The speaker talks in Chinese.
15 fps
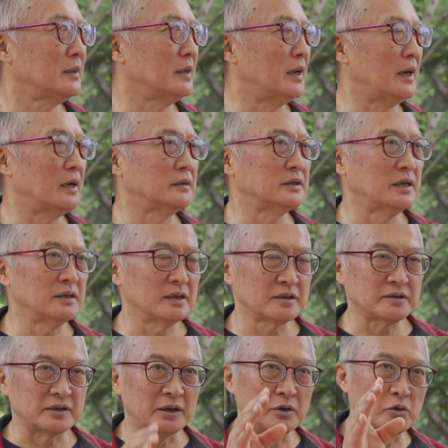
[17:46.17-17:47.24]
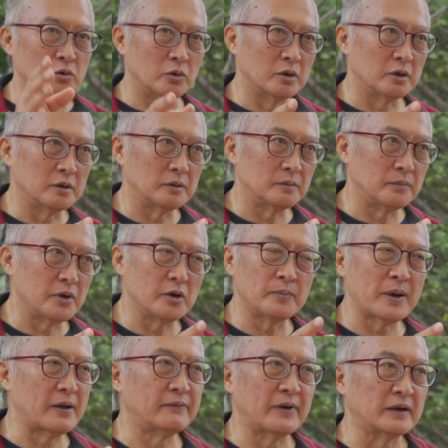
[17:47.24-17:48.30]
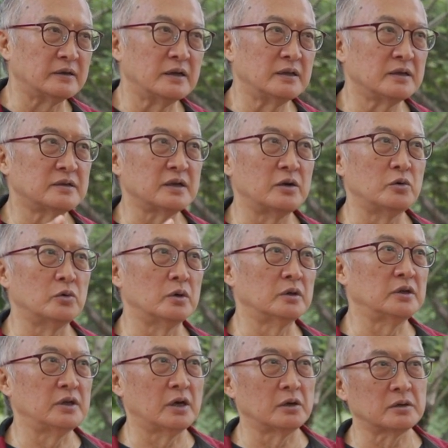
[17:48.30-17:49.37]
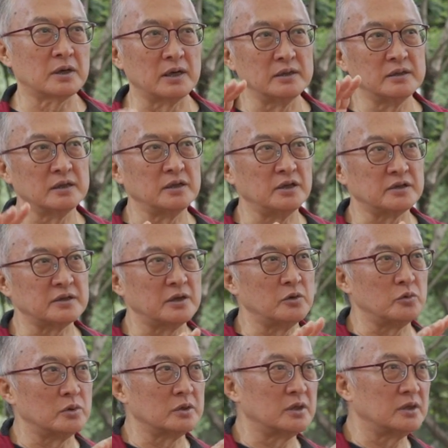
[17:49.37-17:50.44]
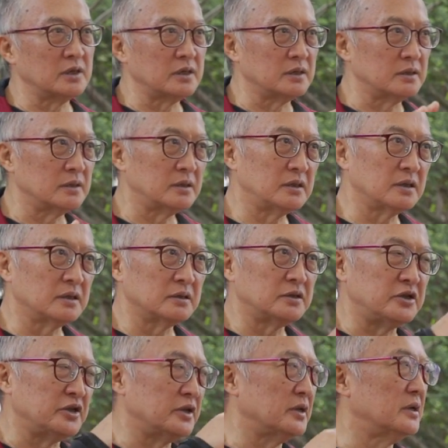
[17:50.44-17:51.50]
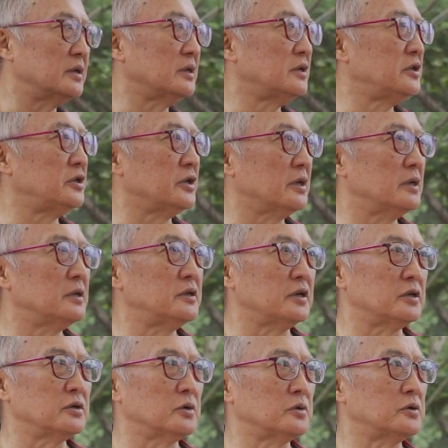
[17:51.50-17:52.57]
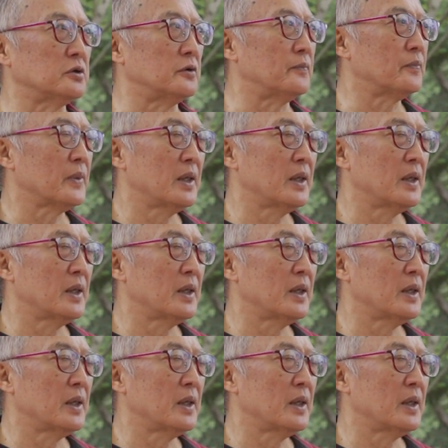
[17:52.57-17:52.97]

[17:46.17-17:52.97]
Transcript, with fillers: 啊，人的生活没有办法，人的生活你要跟着你生活的那个节奏走，